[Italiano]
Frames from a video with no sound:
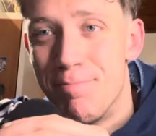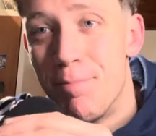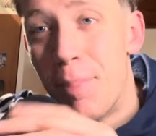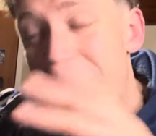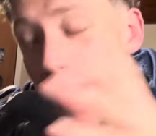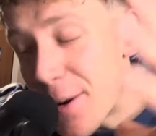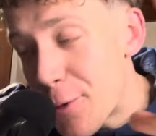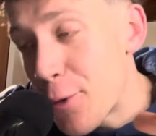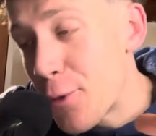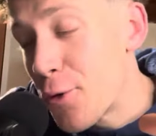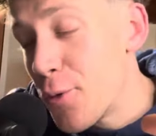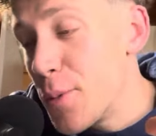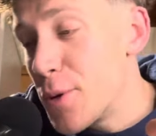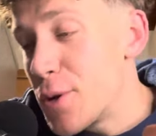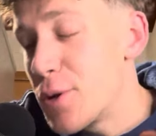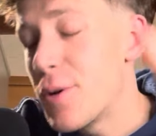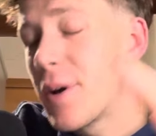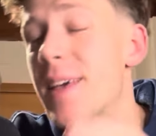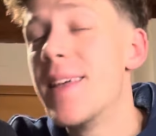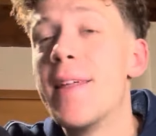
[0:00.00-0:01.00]
Parto
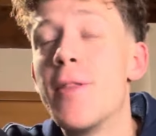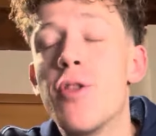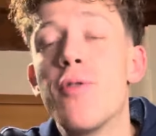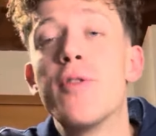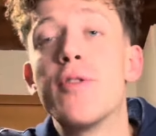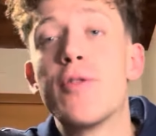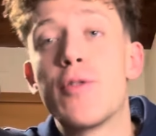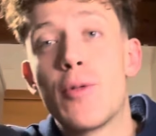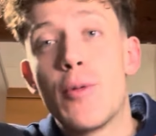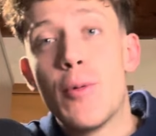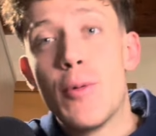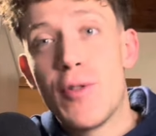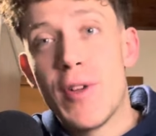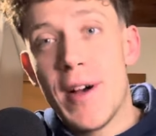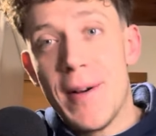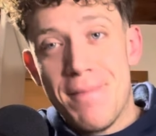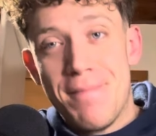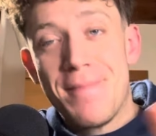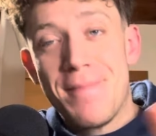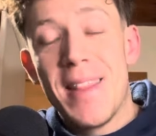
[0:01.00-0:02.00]
subito chiedendovi
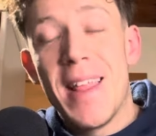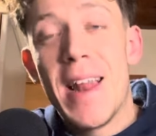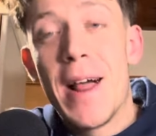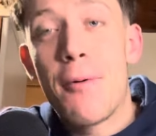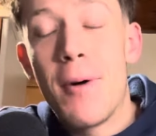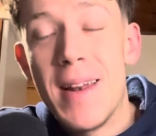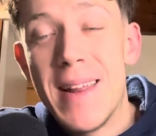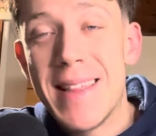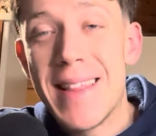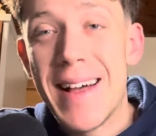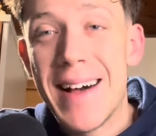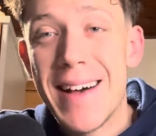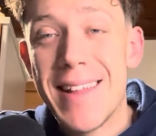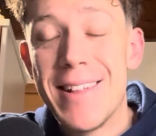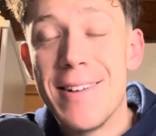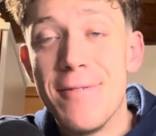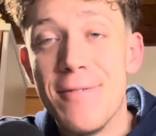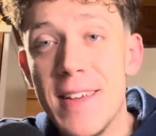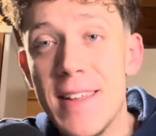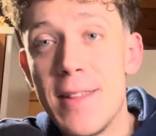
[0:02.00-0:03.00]
scusa della qualità
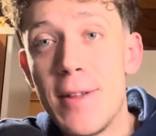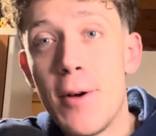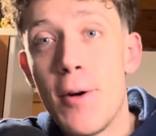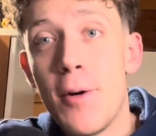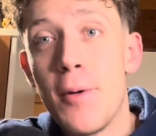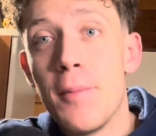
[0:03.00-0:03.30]
del video,